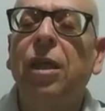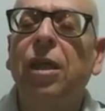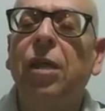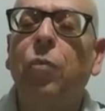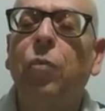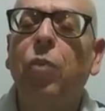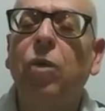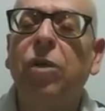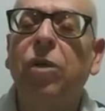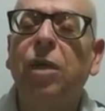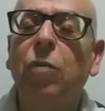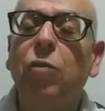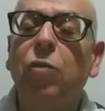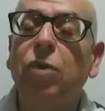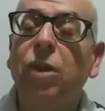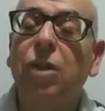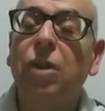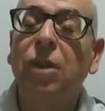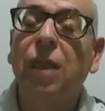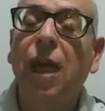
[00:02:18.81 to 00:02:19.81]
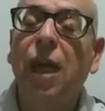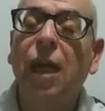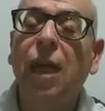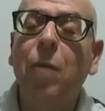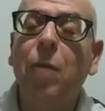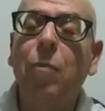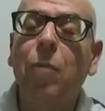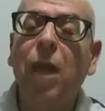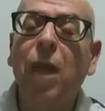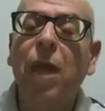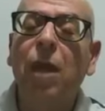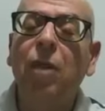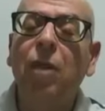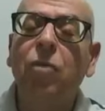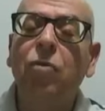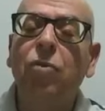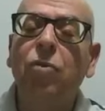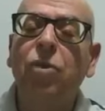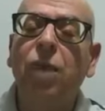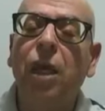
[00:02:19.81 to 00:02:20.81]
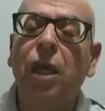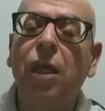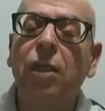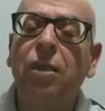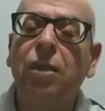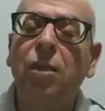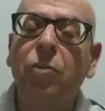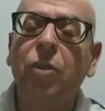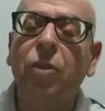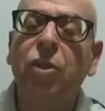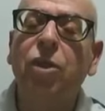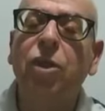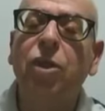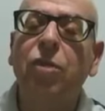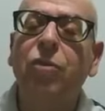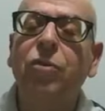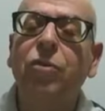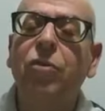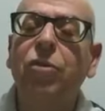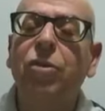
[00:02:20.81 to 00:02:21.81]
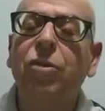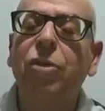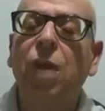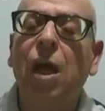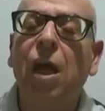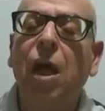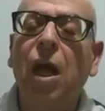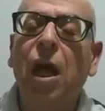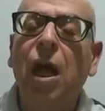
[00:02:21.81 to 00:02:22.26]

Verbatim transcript: que possamos estar abertos e receptivos